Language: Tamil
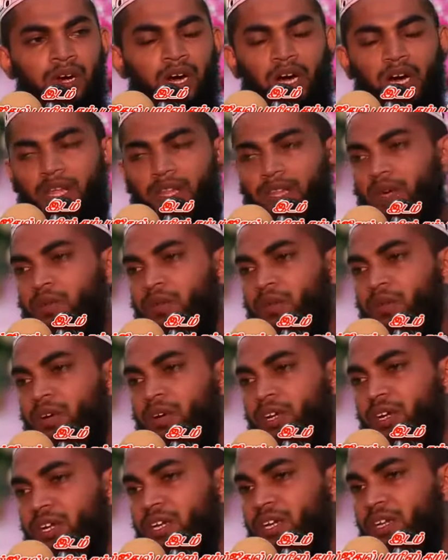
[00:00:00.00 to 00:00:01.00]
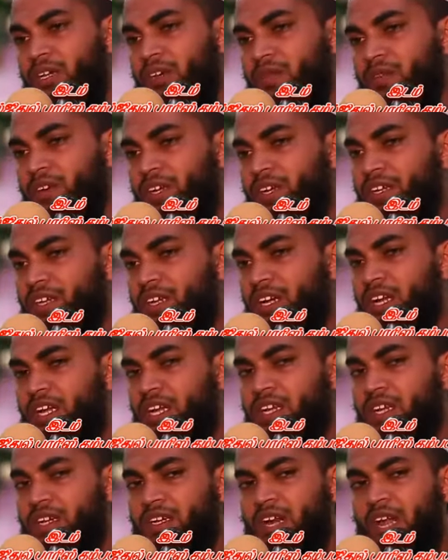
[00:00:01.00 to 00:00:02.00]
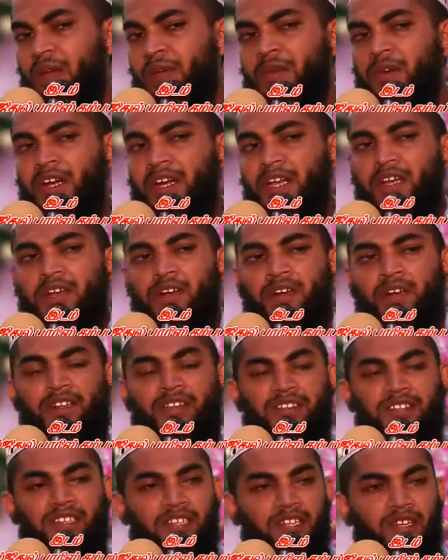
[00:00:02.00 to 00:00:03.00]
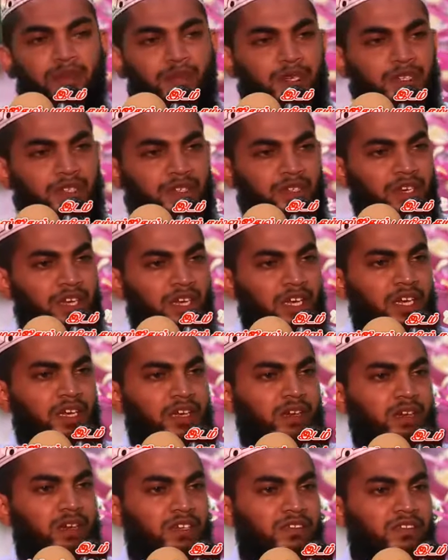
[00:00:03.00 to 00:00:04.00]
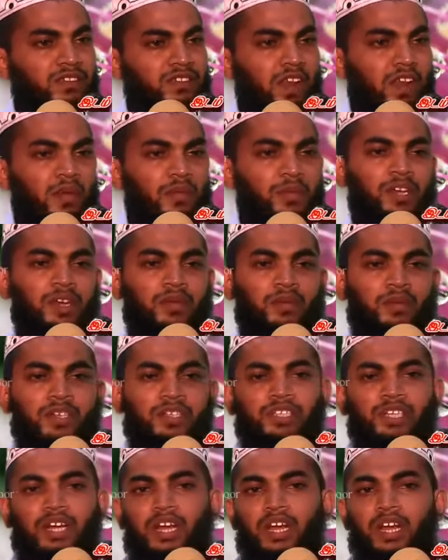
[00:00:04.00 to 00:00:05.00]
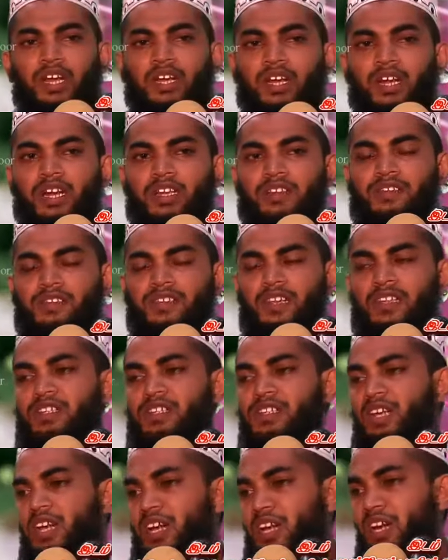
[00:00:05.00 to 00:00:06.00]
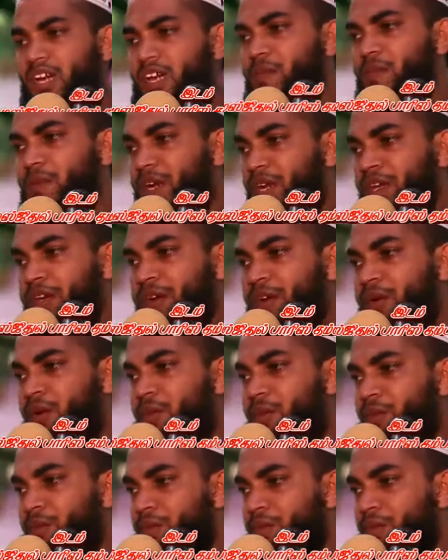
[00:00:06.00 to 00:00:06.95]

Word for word: அதேபோன்று வீட்டிலே டைம் கிடைக்கின்ற சந்தர்ப்பத்திலே இஸ்லாமிய மஜல்லாக்களை சஞ்சிகைகளை படிக்கிறோம்